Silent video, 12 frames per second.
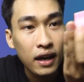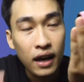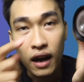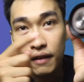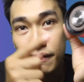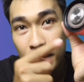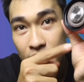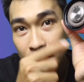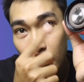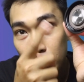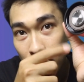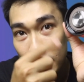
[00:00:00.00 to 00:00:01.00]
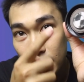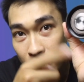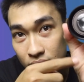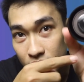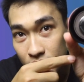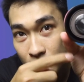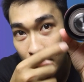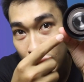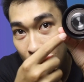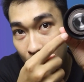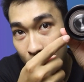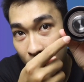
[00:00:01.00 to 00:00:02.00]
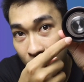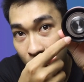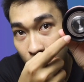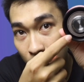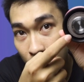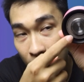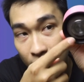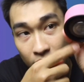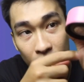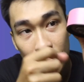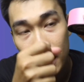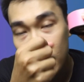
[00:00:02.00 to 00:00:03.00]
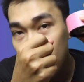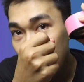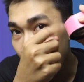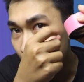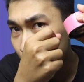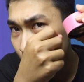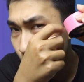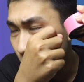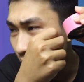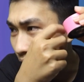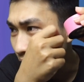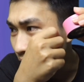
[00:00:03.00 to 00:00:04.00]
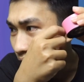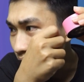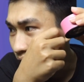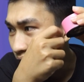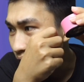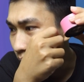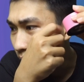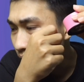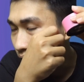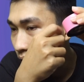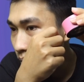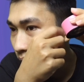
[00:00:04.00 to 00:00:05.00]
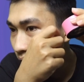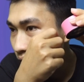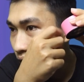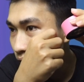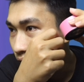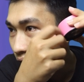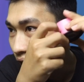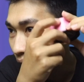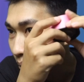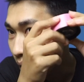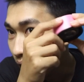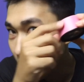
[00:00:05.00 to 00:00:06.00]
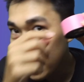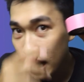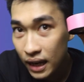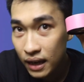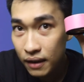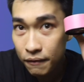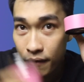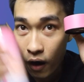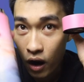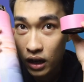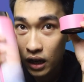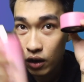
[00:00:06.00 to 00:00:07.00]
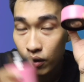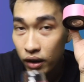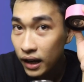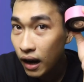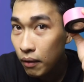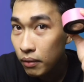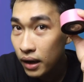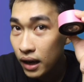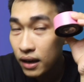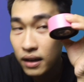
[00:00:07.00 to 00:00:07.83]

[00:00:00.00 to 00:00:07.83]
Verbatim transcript: Ở bên trong này thì được thiết kế bằng nhựa PP này. Ở bên ngoài này thì mình không biết nó có phải làm bằng cái vỏ này luôn hay không ha.